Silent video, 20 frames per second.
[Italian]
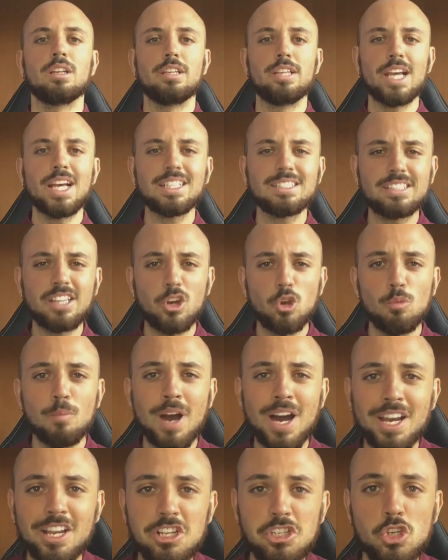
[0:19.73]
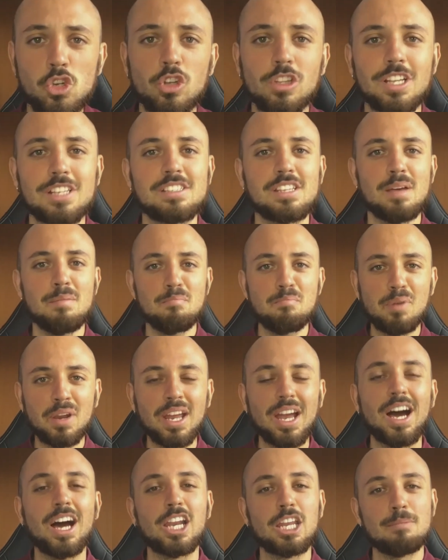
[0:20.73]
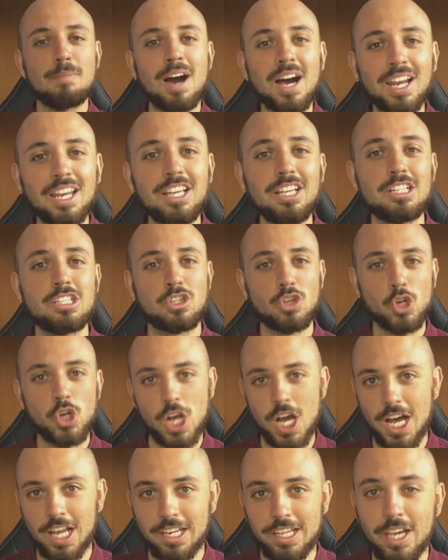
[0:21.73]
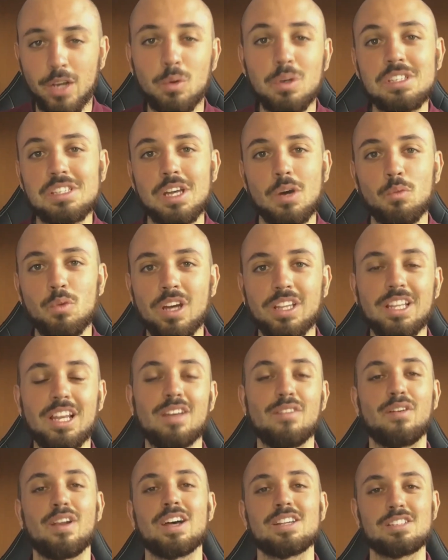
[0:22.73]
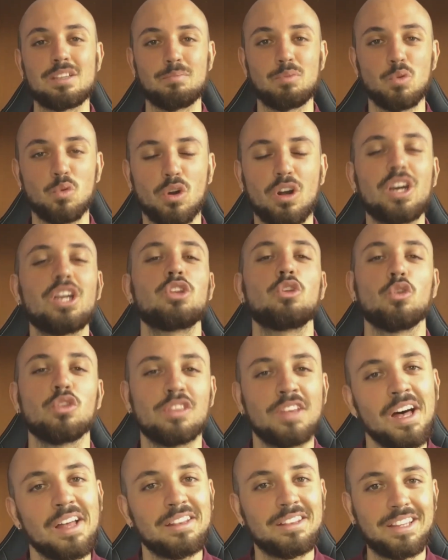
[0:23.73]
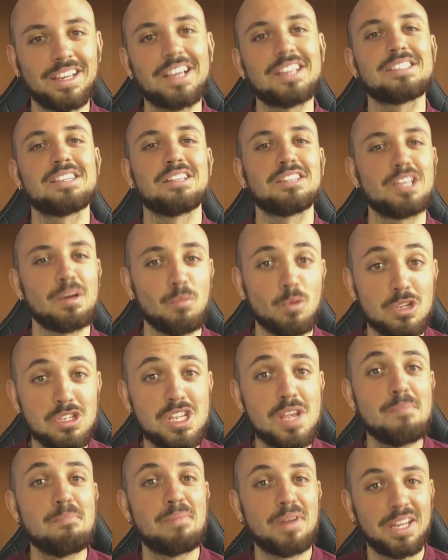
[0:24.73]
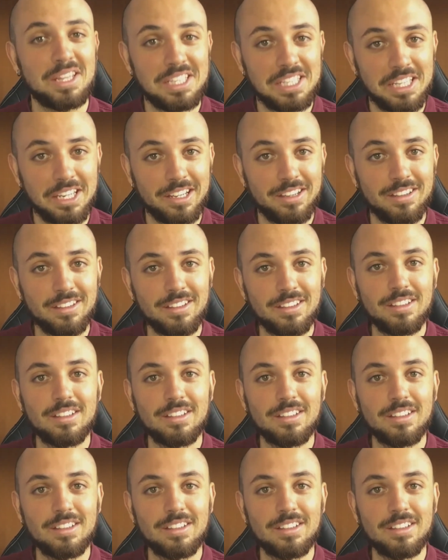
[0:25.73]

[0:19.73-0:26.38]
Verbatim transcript: Gli esseri umani sono da sempre animali sociali e questa è una delle frasi più ridondanti che sentiamo sempre dire.